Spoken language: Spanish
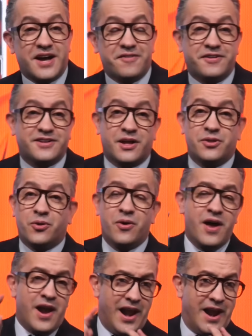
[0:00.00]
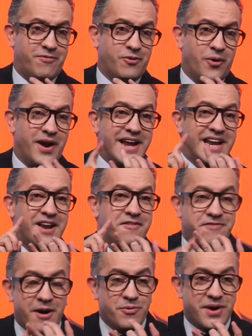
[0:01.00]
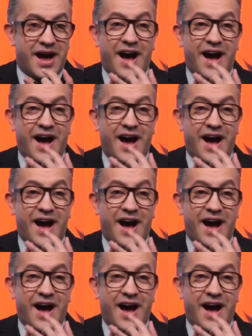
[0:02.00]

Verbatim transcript: afectando la flora y la fauna,